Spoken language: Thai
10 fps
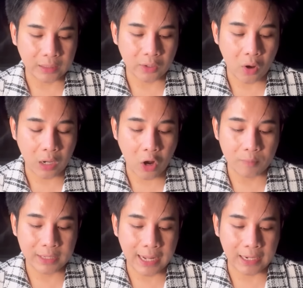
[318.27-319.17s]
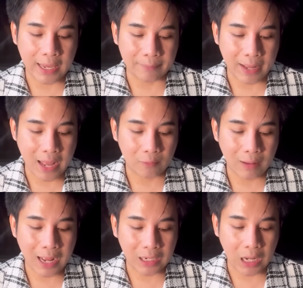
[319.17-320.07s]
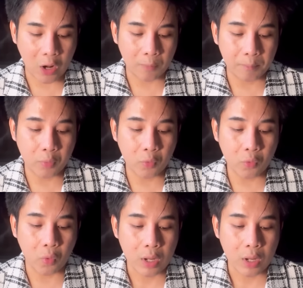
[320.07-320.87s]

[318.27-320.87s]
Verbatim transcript: เนาะเขามีการแอบอ้างว่าเขาผู้